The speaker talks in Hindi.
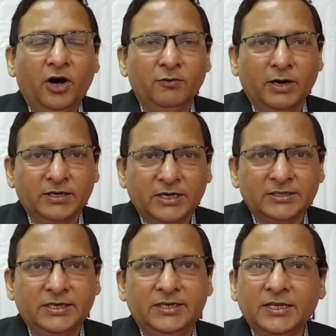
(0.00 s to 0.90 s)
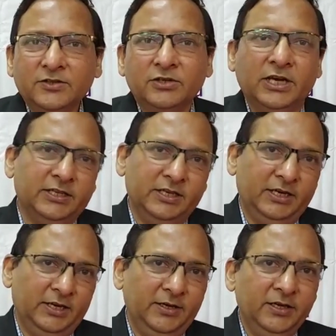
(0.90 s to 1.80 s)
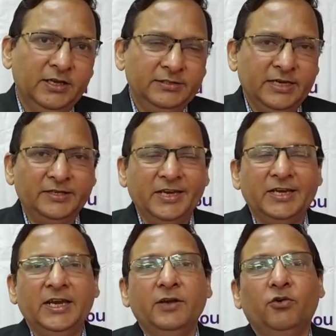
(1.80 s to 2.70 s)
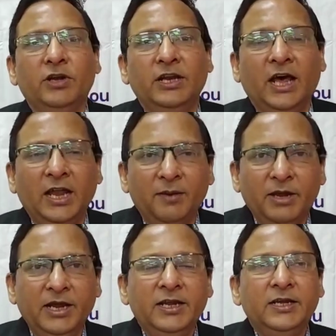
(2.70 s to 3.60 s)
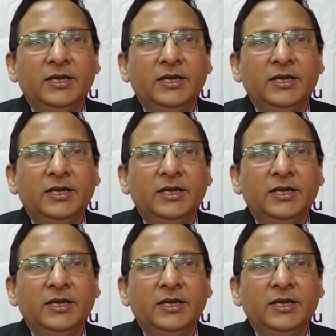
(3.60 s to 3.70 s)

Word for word: और वर्कर्स की डेथ हो जाती है जैसे कि खूनी नाला में